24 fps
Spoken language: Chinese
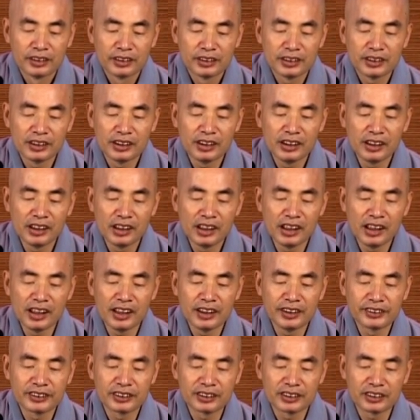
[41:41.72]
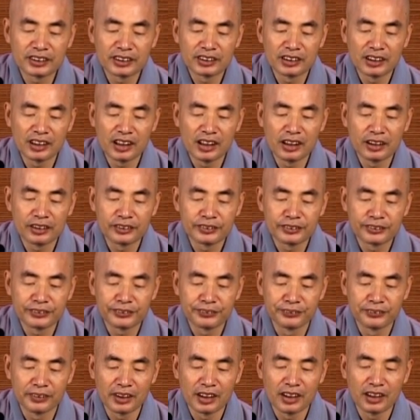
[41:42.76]
及类似人
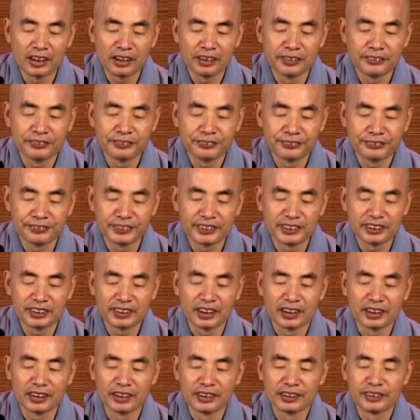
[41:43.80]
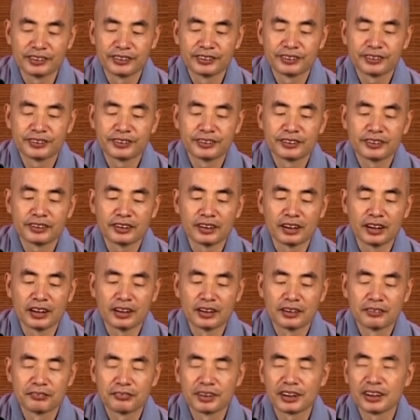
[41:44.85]
俗人服饰的，
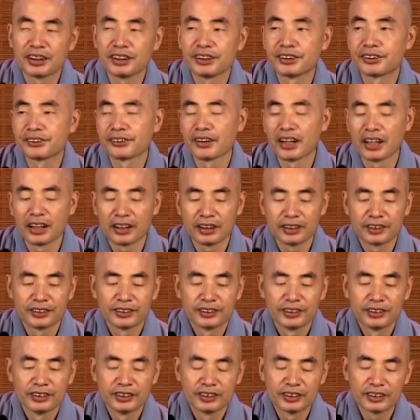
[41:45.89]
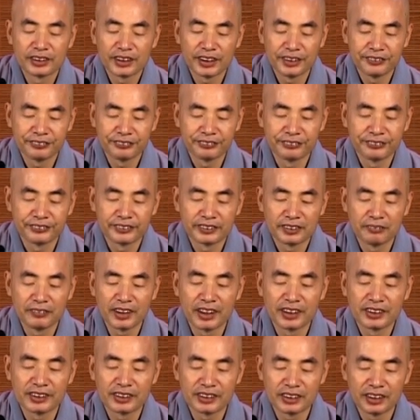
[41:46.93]
不可以穿色服。什么
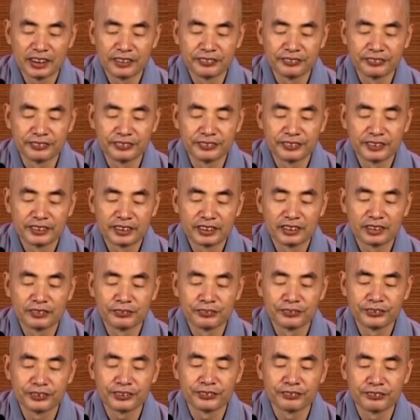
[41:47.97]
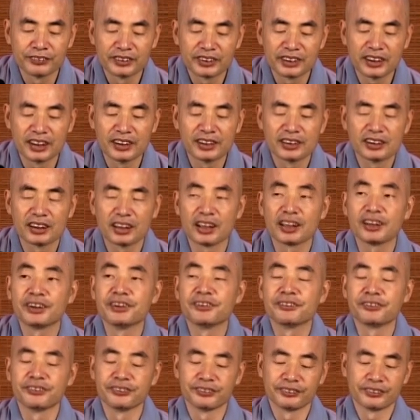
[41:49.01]
叫色服？就是五种正色的
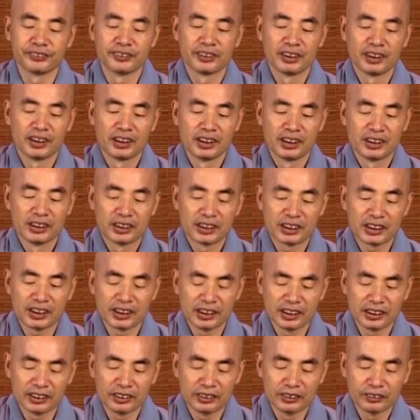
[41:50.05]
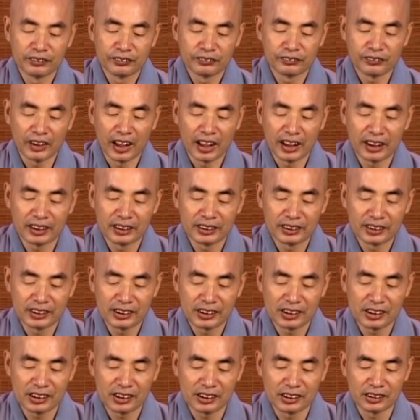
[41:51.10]
衣服，青、黄、
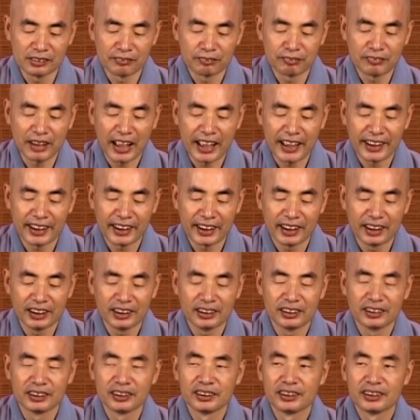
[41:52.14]
赤、白、黑